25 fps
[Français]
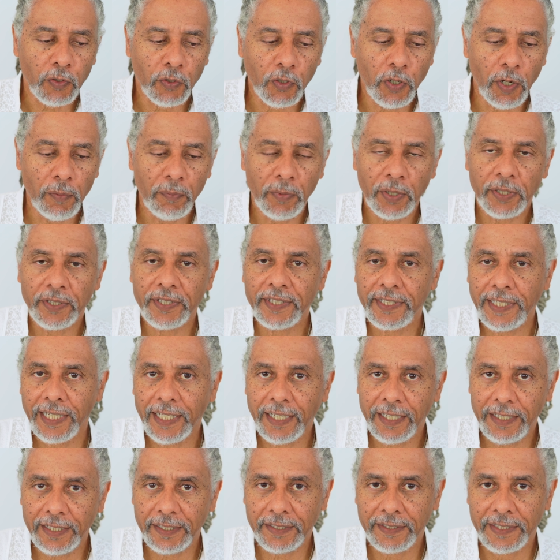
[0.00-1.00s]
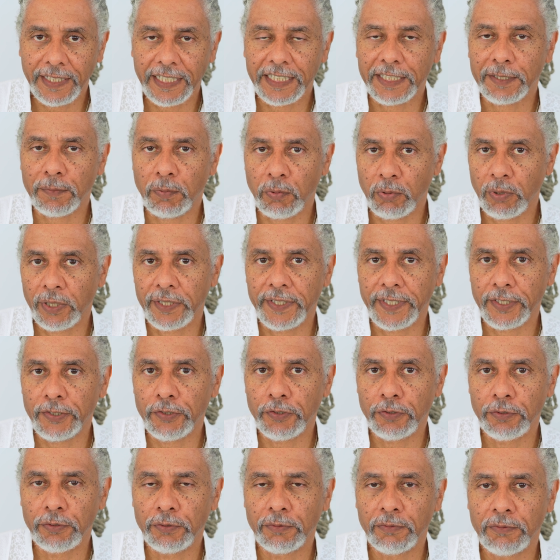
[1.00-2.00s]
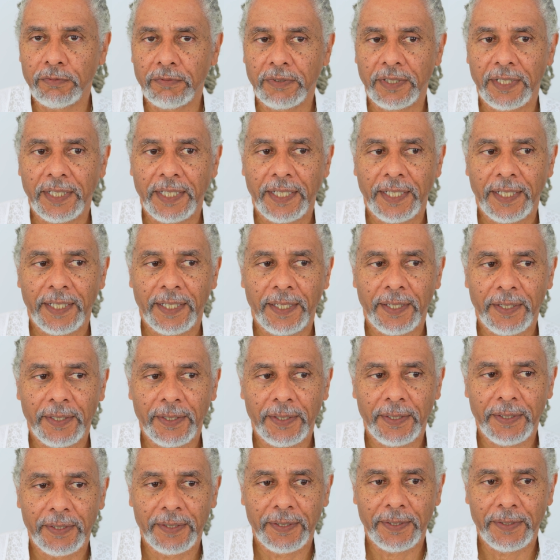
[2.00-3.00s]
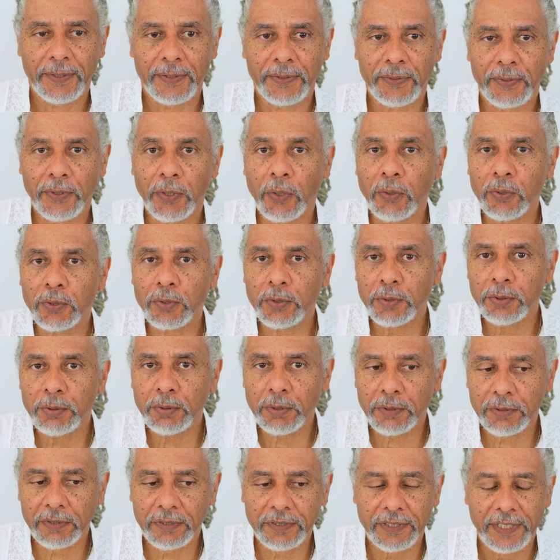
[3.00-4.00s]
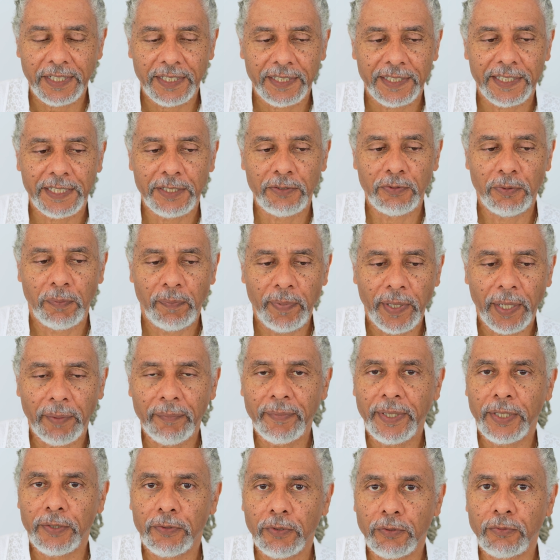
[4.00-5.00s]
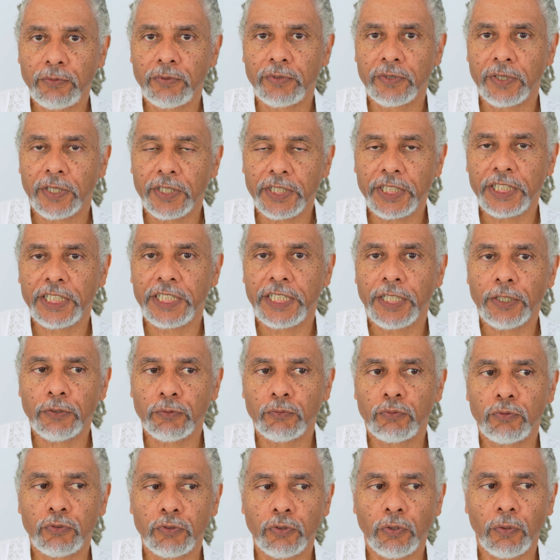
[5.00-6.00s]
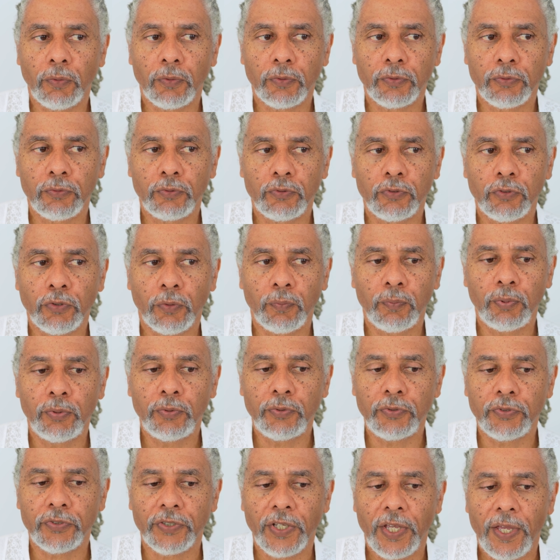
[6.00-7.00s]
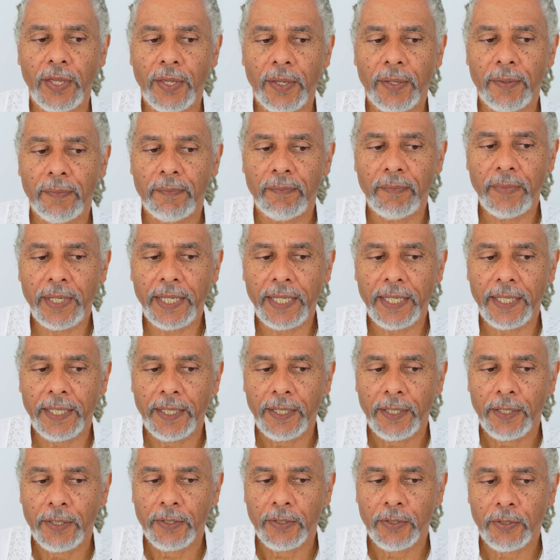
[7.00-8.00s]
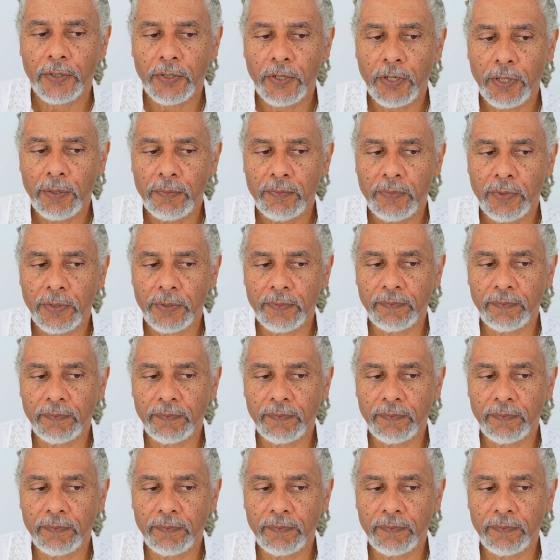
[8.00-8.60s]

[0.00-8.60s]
comme un terrain d'exploitation euh, de ressources qui nous permet de nous enrichir toujours, toujours plus, mais comme